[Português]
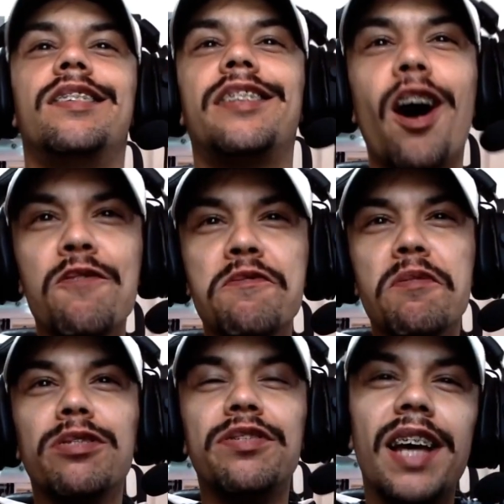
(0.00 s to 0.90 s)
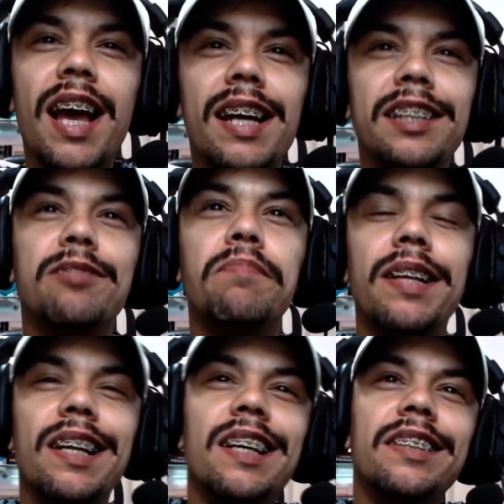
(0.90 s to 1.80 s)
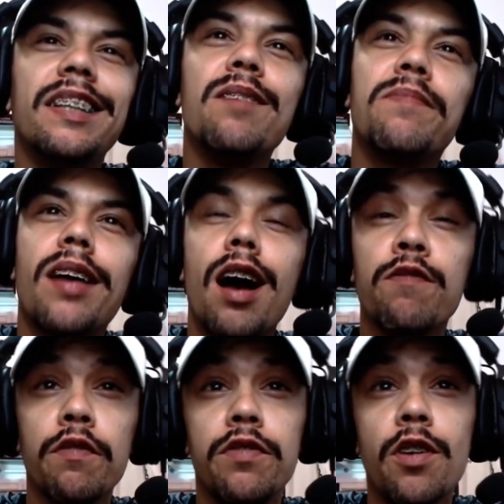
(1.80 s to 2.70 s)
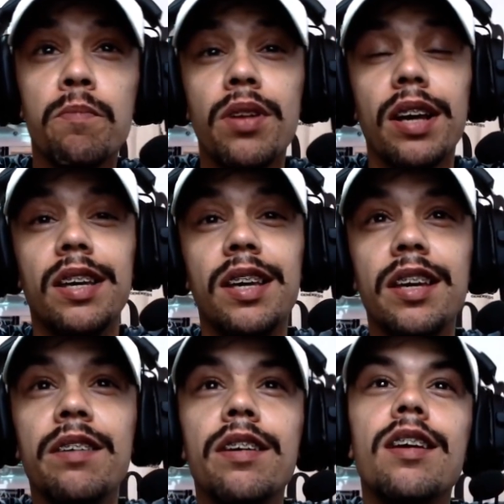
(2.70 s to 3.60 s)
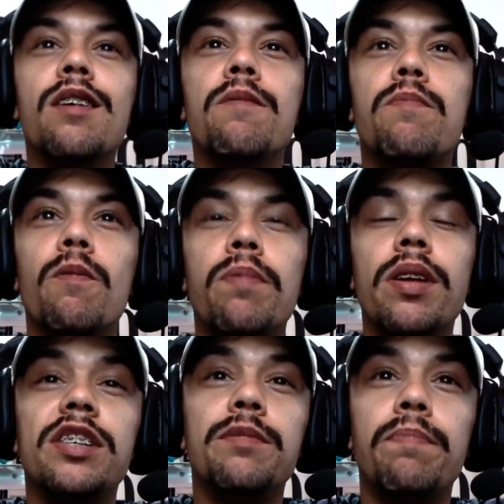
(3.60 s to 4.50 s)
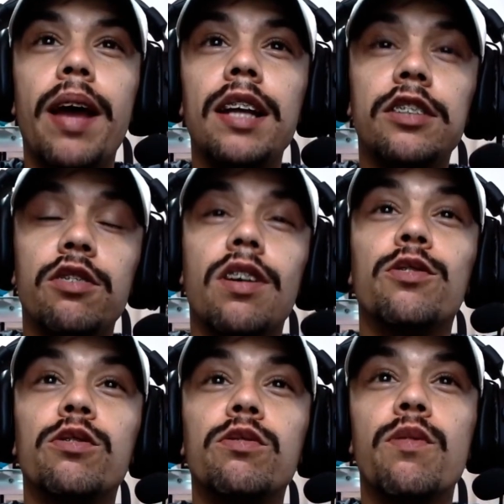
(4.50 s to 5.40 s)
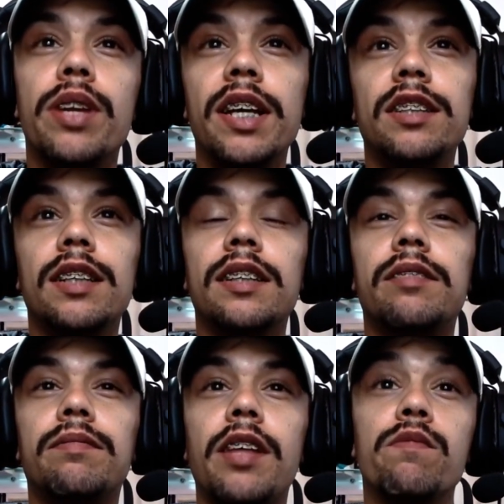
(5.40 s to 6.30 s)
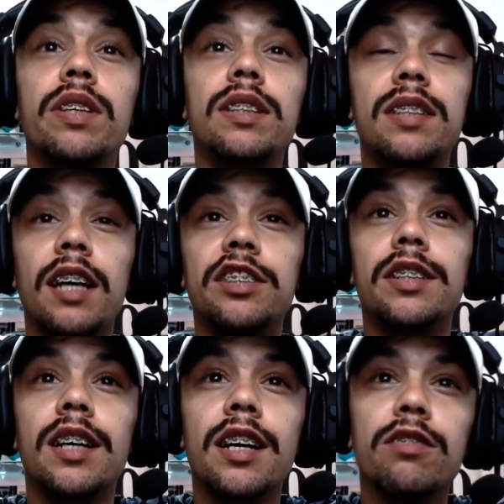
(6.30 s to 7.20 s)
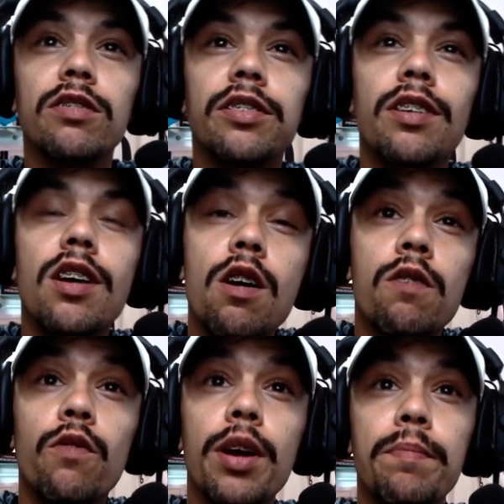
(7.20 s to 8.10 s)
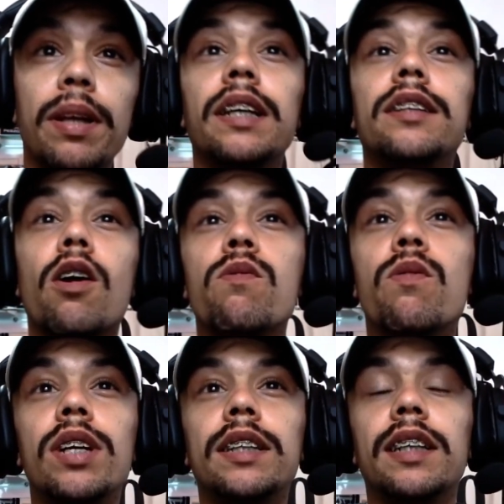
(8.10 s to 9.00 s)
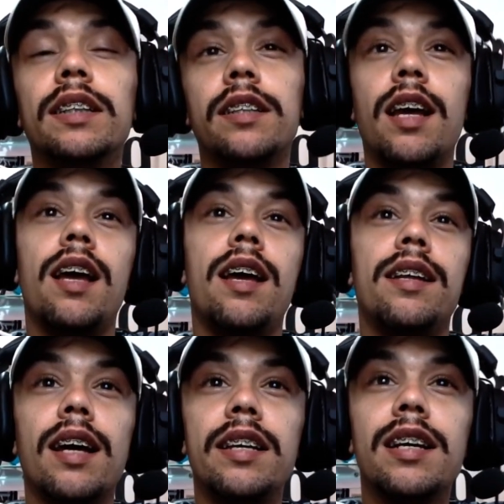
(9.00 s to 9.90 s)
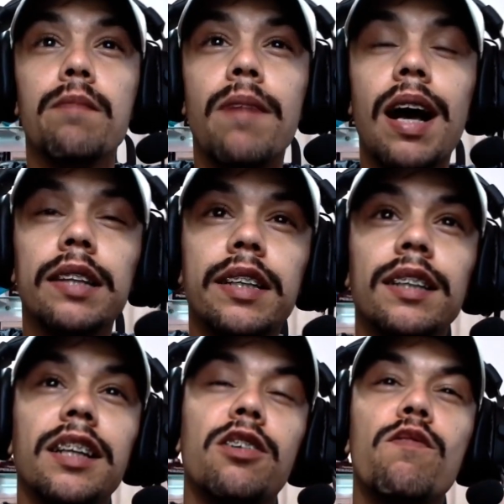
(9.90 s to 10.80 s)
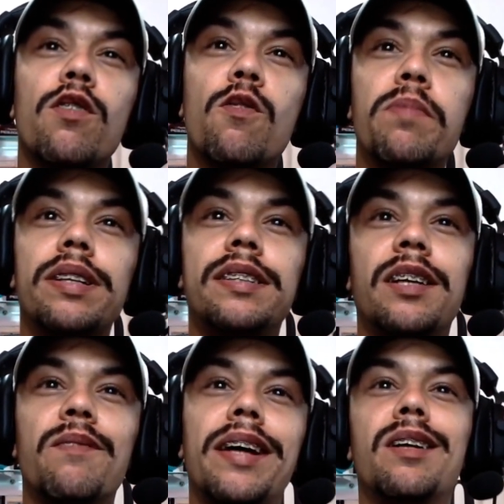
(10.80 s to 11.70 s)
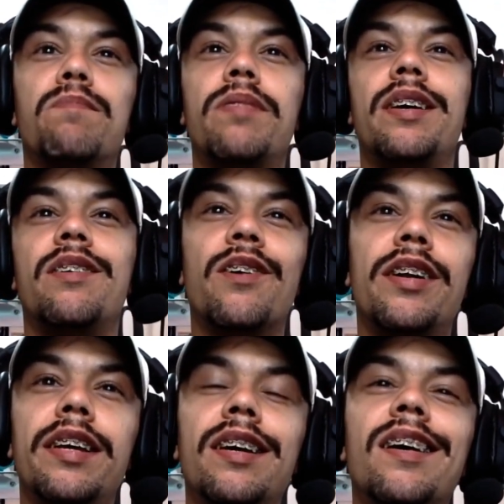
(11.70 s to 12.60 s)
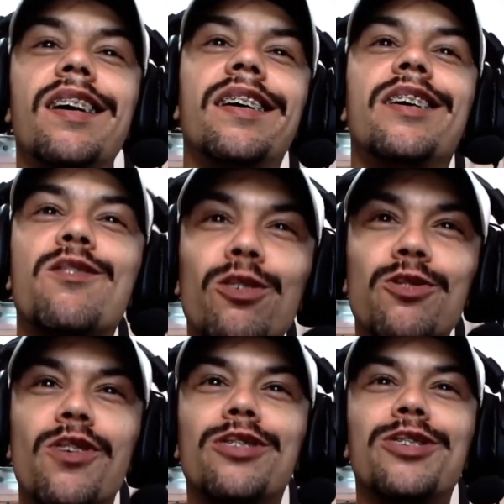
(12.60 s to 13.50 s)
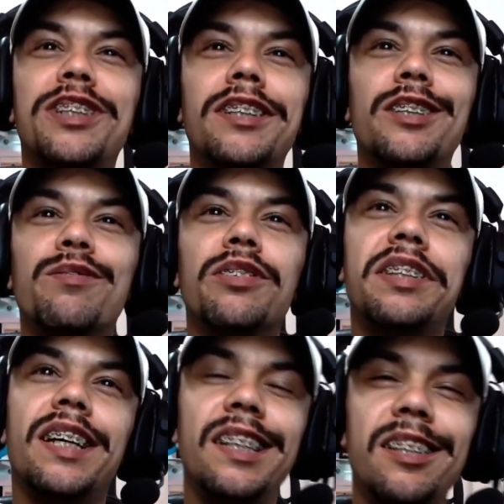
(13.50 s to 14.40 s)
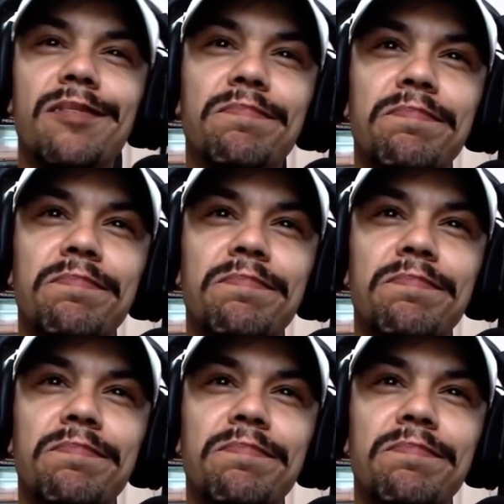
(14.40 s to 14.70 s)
Salve, meus fiéis! Beleza? Rafa Fiel por aqui, pro player de Pele, jogador do Corinthians, tenho 27 anos, vou representar o Corinthians é, na Liga Masters, a nova competição aí da Playerone, e conto com a torcida de vocês.